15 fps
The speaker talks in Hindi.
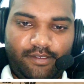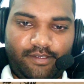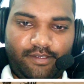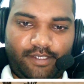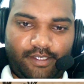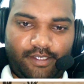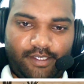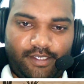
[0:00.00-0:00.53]

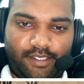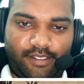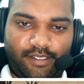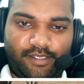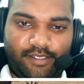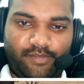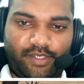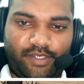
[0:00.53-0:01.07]
चला
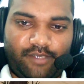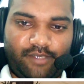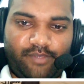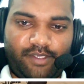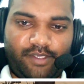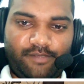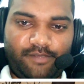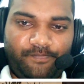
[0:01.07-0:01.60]
अगला मिशन
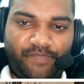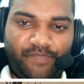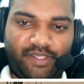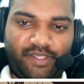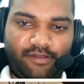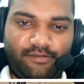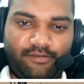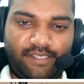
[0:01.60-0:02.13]
फिर
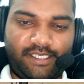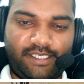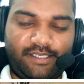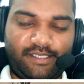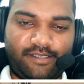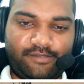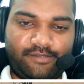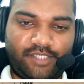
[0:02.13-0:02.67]
हिलवे की
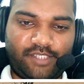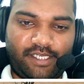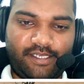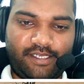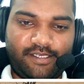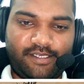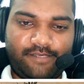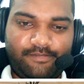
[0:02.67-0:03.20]
तरफ चलक है